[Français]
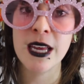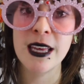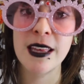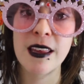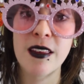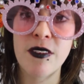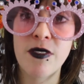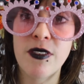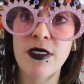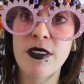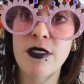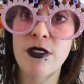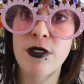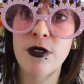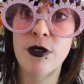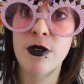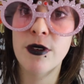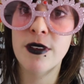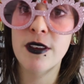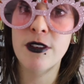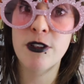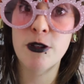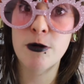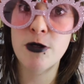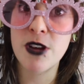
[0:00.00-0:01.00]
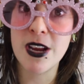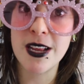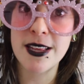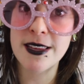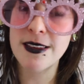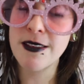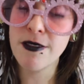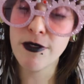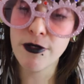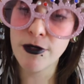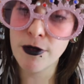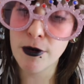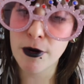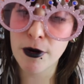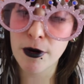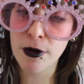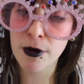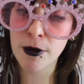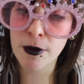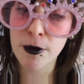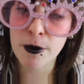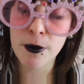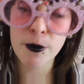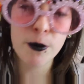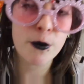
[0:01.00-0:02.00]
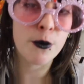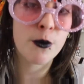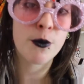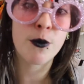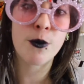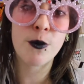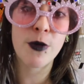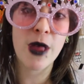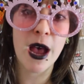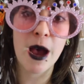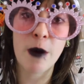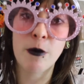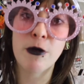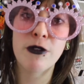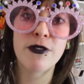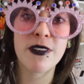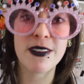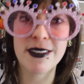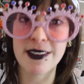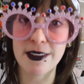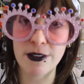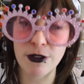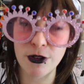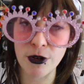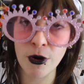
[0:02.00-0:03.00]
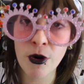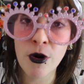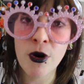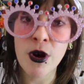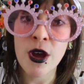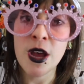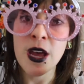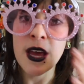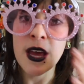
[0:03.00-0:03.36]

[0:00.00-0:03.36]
qui, vise euh, des objectifs euh, à mauvaise escient.